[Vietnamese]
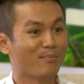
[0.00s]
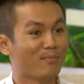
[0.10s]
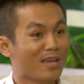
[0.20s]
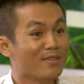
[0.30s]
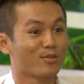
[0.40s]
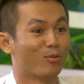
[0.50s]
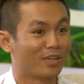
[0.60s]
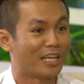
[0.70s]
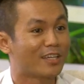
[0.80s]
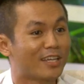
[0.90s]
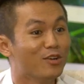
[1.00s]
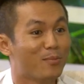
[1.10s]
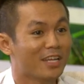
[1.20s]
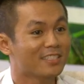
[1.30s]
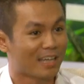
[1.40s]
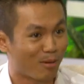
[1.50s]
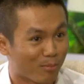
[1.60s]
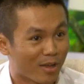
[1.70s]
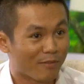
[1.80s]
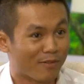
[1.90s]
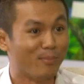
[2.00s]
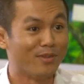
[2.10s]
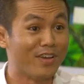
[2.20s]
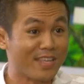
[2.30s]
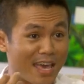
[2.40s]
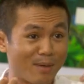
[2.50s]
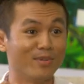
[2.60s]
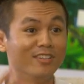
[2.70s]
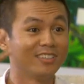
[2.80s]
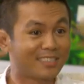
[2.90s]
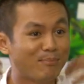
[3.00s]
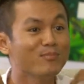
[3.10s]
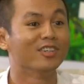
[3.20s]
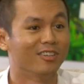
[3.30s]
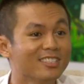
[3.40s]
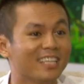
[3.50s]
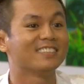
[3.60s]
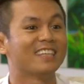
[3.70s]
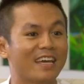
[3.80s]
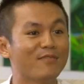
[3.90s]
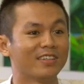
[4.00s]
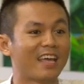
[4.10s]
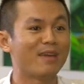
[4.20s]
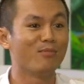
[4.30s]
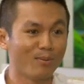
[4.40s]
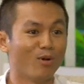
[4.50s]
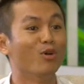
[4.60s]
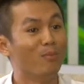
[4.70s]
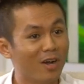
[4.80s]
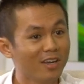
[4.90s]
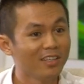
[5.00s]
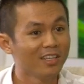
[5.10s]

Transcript: mấy chục cái km xong và mình về nhà mình được tắm rửa sạch sẽ và thay một cái bộ đồ mới